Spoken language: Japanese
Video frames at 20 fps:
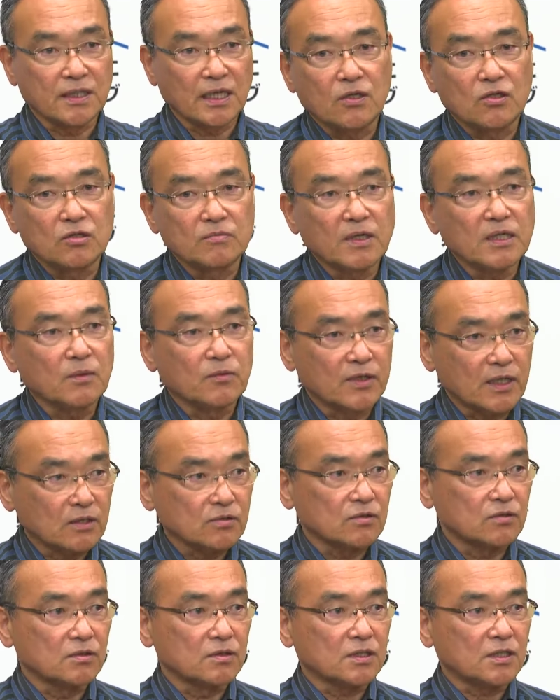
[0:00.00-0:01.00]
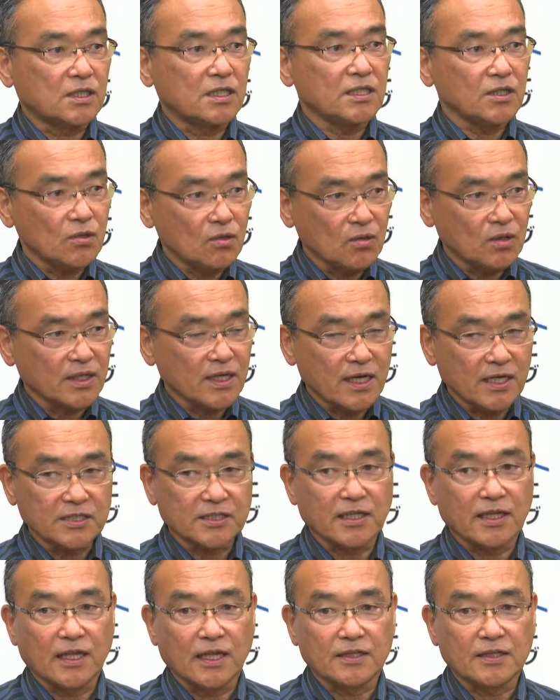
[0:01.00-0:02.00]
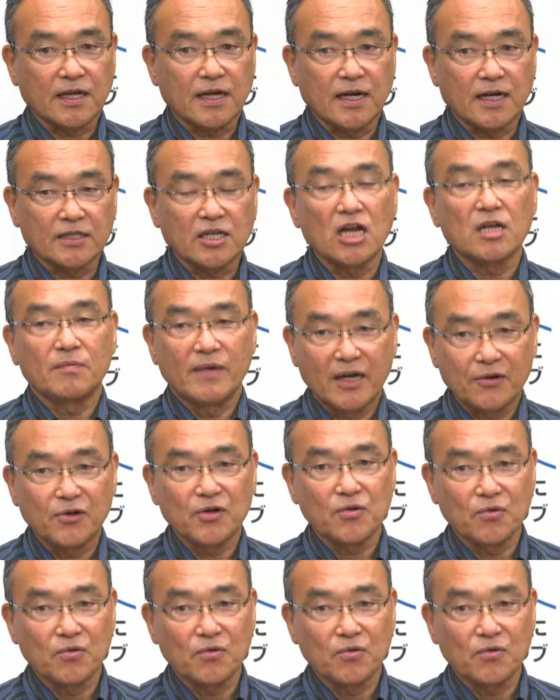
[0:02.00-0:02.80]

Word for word: 言うまでもなく企業経営者だったら当たり前の